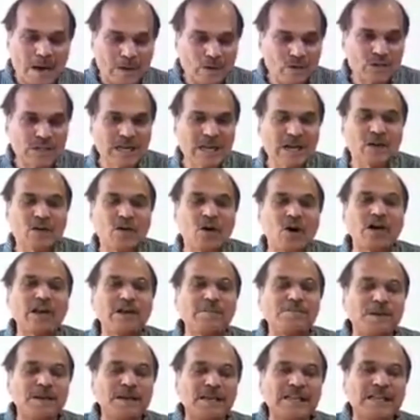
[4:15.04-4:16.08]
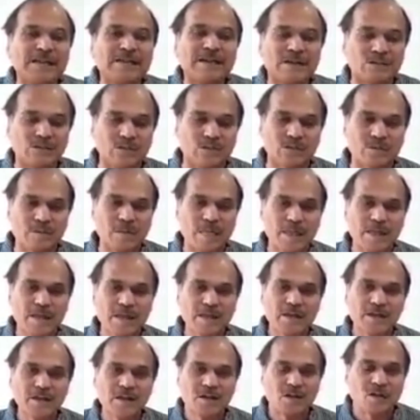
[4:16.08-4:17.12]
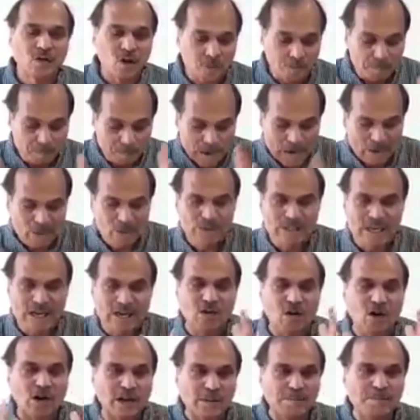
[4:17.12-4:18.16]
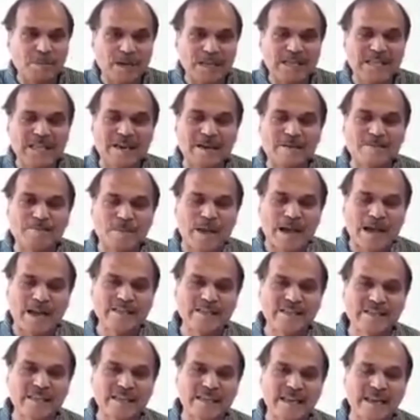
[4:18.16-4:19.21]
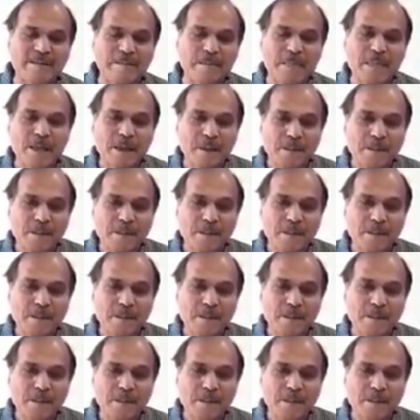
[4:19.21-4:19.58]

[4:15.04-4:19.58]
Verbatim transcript: মানুষকে ঘরে ফিরিয়ে দেওয়া হোক মানুষকে ঘরে ফিরিয়ে দেওয়ার প্যাকেজের থেকে